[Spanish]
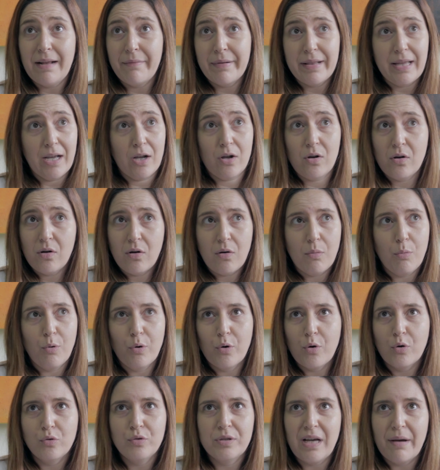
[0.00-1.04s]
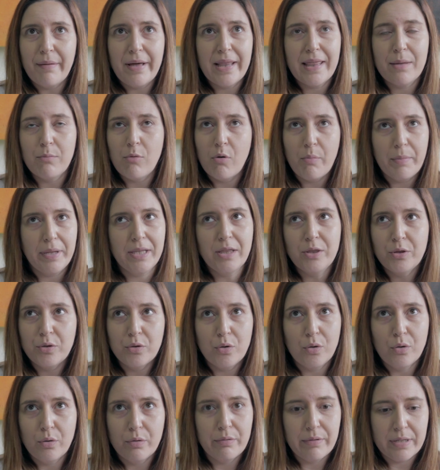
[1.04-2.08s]
la verdad, como contaba, de
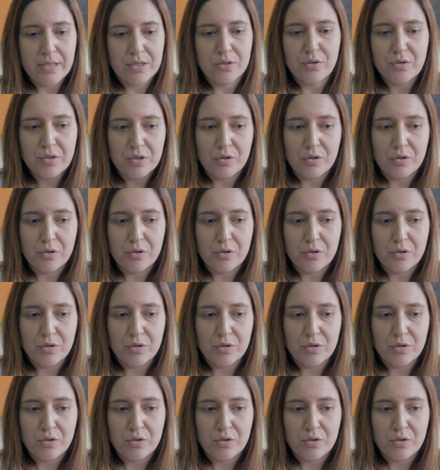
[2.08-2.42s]
momento esto